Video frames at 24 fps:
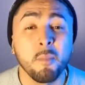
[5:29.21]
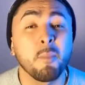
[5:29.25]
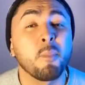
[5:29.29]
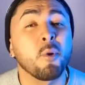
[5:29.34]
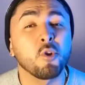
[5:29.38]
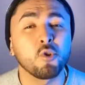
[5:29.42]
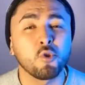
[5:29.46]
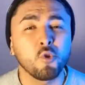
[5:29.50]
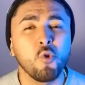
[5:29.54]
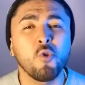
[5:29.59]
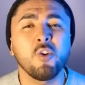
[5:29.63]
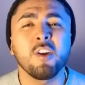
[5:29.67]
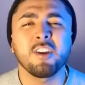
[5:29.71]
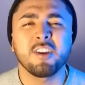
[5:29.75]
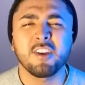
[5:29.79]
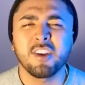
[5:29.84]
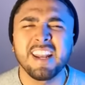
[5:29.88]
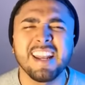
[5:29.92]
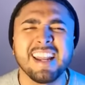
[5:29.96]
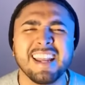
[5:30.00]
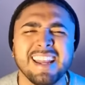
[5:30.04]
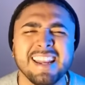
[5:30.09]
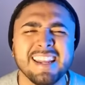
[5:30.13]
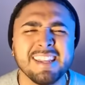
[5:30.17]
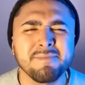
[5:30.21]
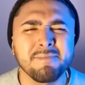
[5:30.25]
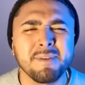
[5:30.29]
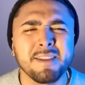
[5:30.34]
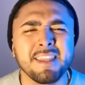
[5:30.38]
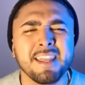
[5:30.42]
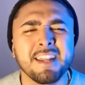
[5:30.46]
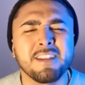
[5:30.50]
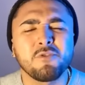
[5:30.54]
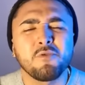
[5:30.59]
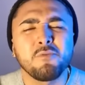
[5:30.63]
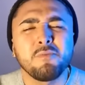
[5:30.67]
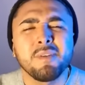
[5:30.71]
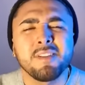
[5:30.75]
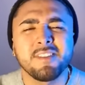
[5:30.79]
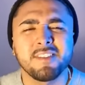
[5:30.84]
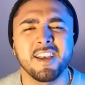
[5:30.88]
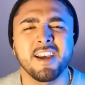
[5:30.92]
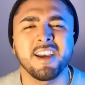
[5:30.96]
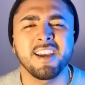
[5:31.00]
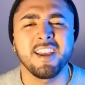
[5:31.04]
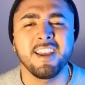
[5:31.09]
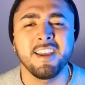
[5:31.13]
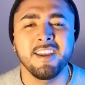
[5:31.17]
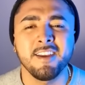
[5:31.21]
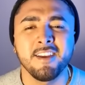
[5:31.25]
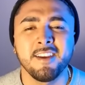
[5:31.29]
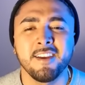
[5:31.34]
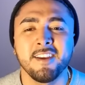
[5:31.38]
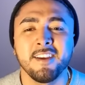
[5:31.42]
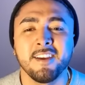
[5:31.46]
Pero tú lo que le quieres mandar es un mensaje